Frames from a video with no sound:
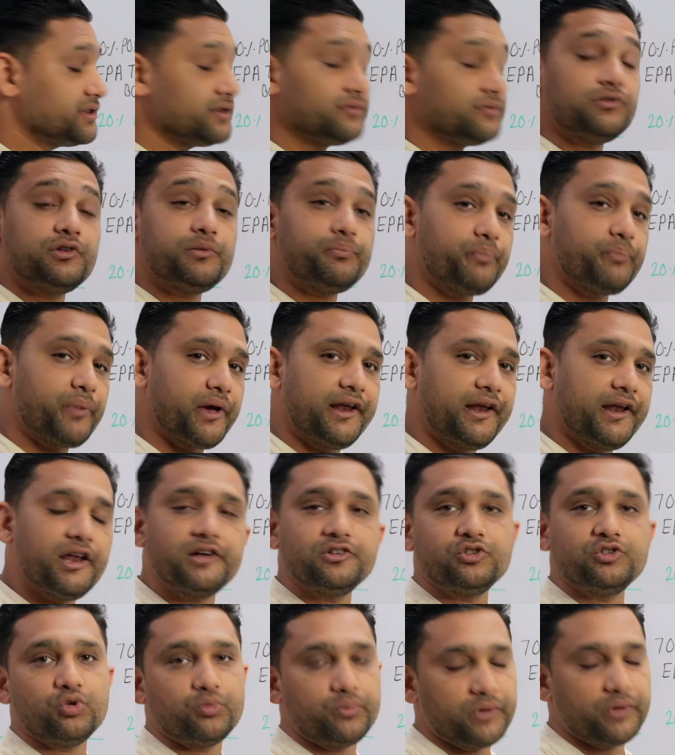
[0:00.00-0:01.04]
सबसे
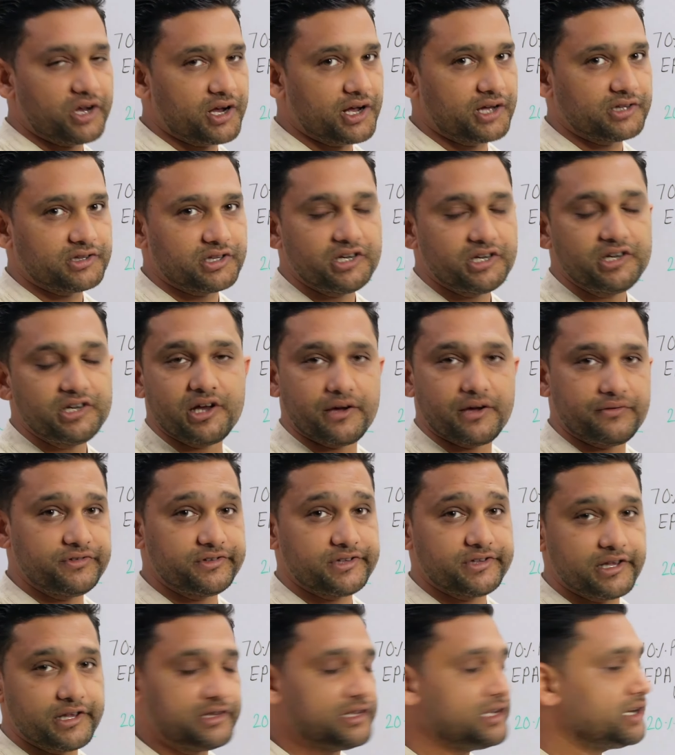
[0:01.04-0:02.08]
पहला जो मेगा थ्री
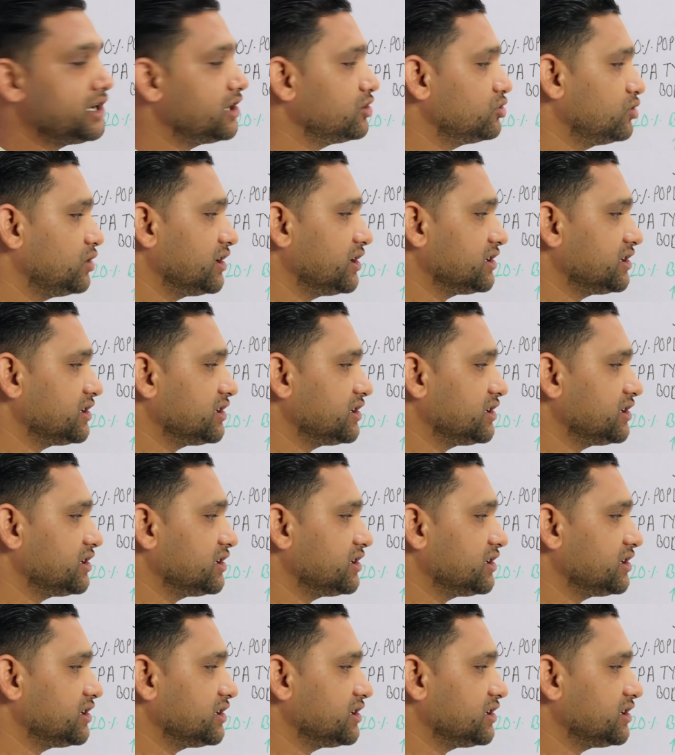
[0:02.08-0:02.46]
डेफिशेंसी का जो